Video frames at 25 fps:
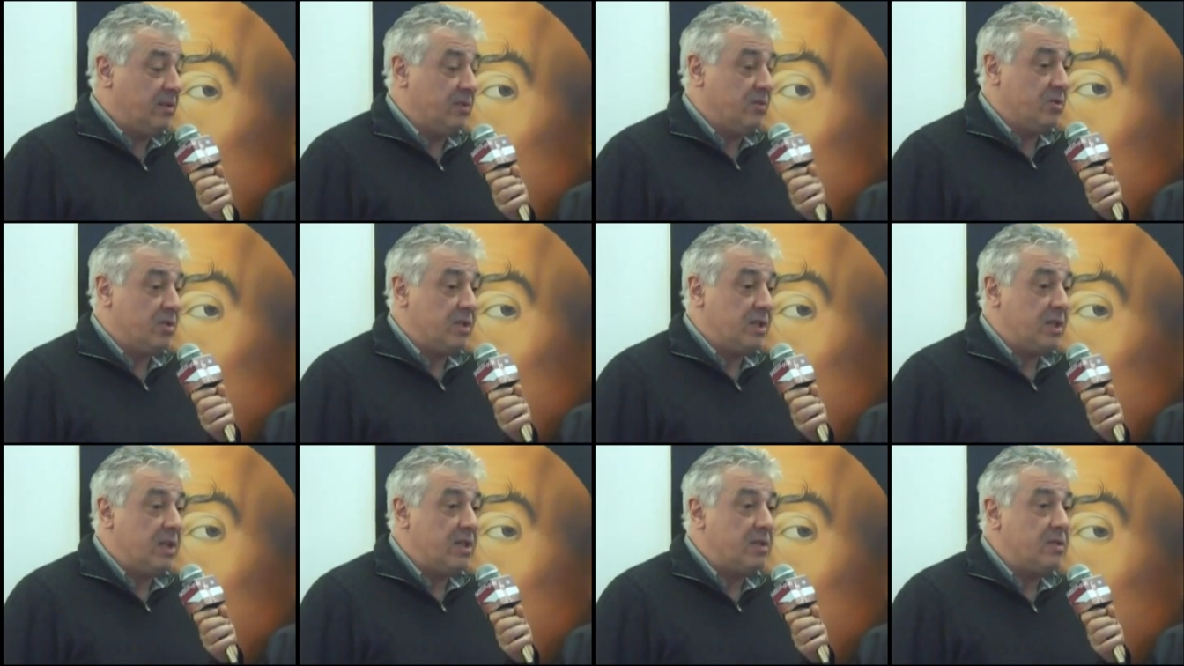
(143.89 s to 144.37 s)
una
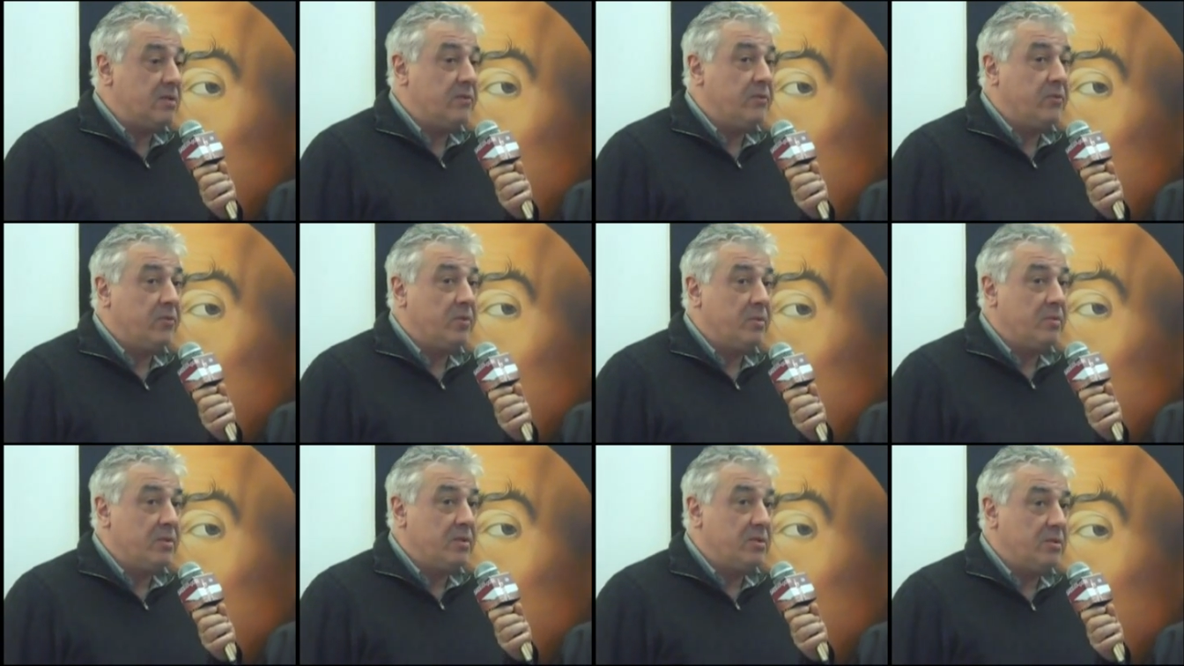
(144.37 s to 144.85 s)
scarsa
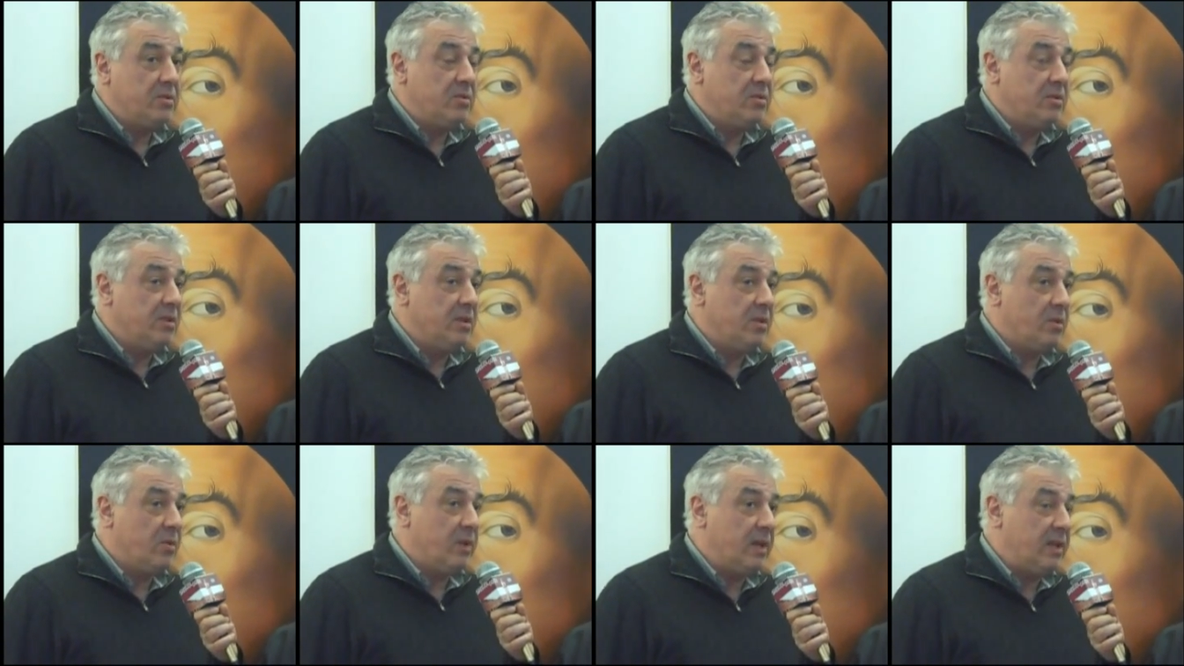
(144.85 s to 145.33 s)

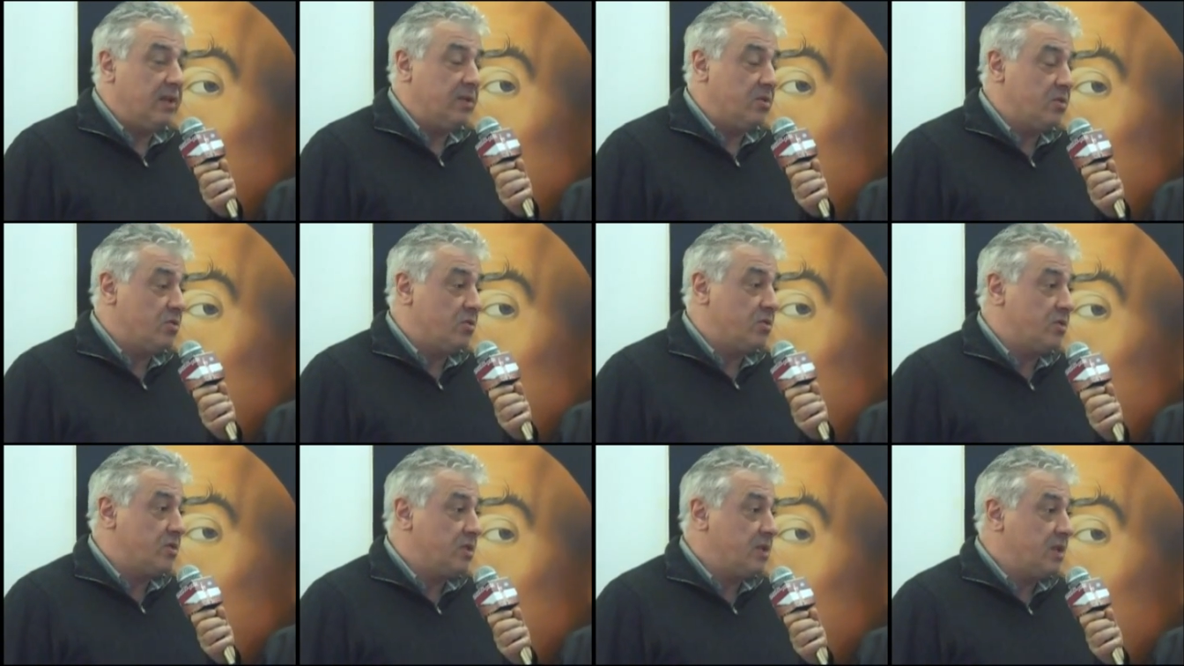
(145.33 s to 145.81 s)
informazione in quanto
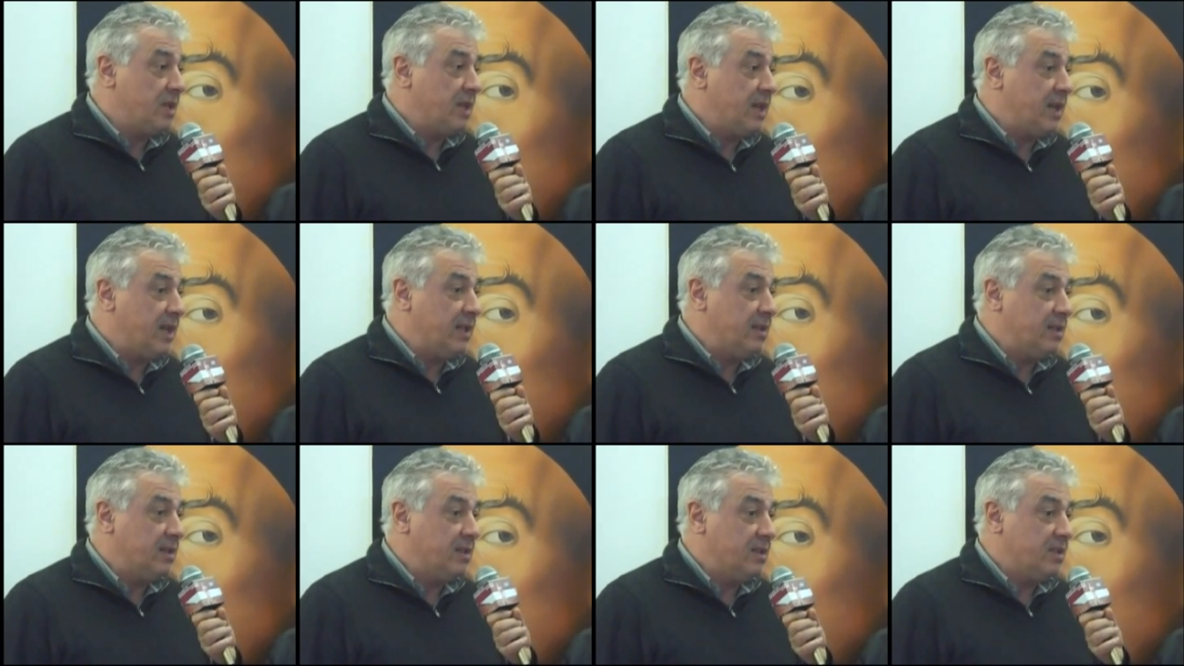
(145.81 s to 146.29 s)
sono
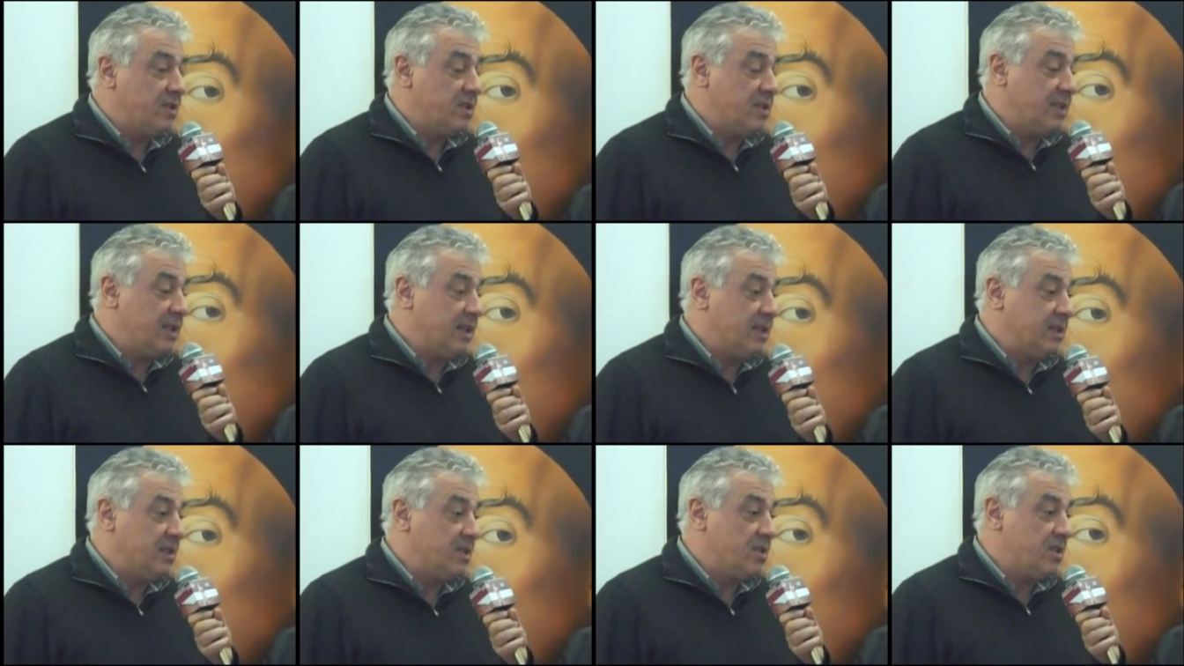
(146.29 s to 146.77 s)
stilati,
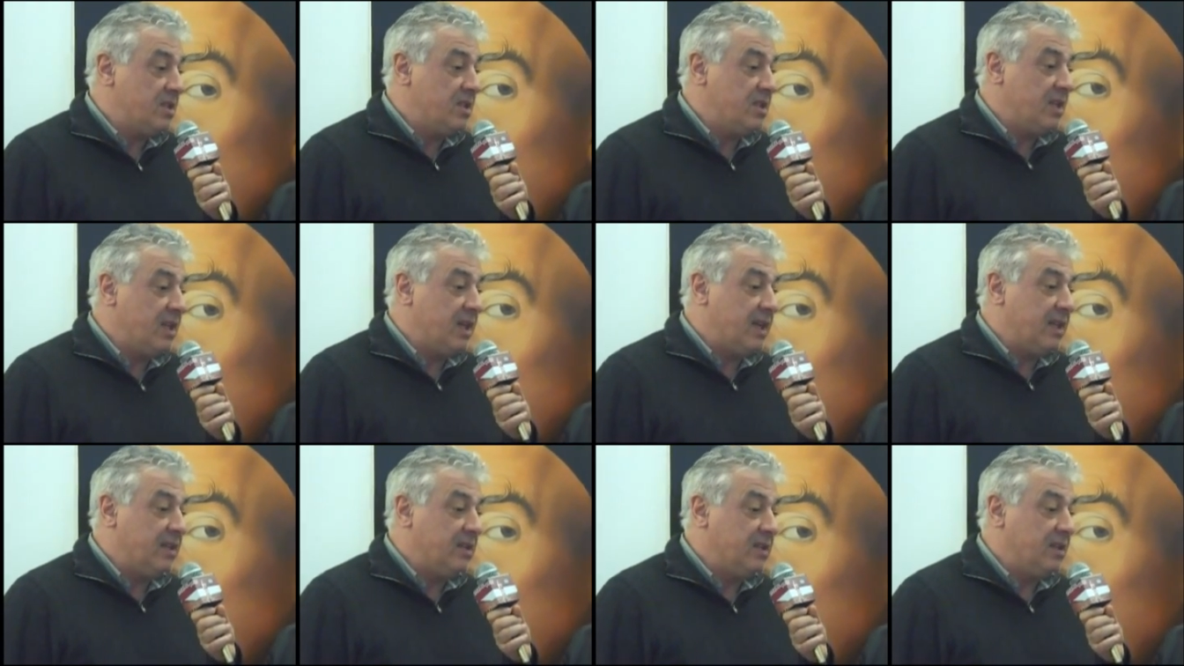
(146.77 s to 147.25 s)
stati
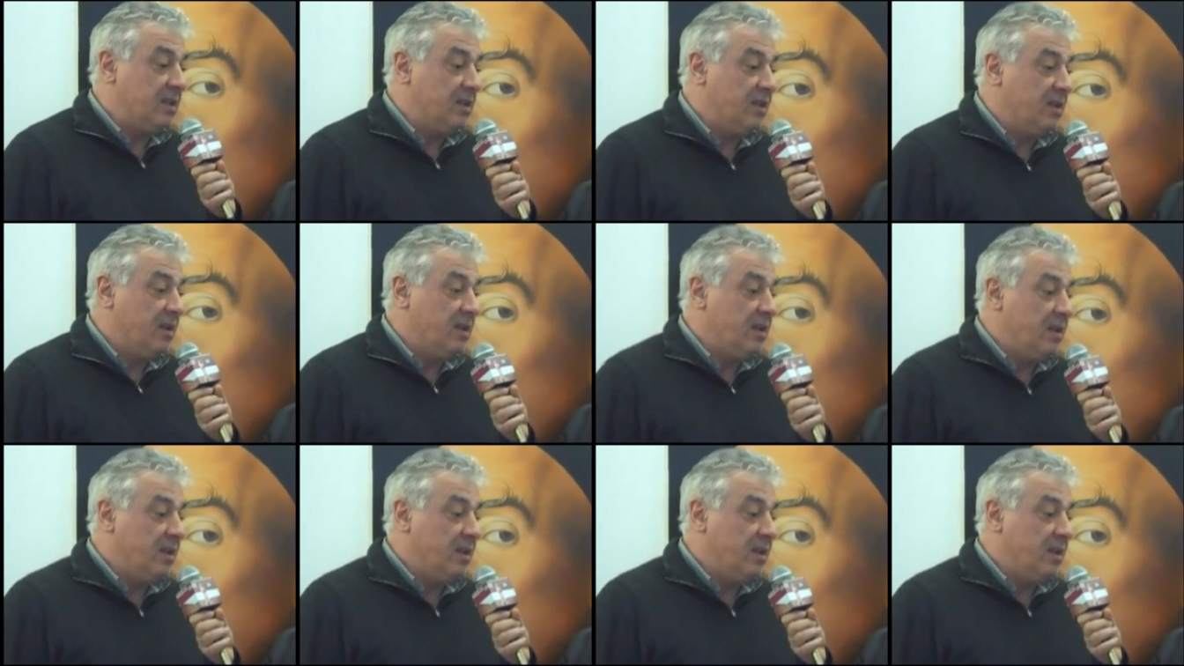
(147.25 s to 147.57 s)
stilati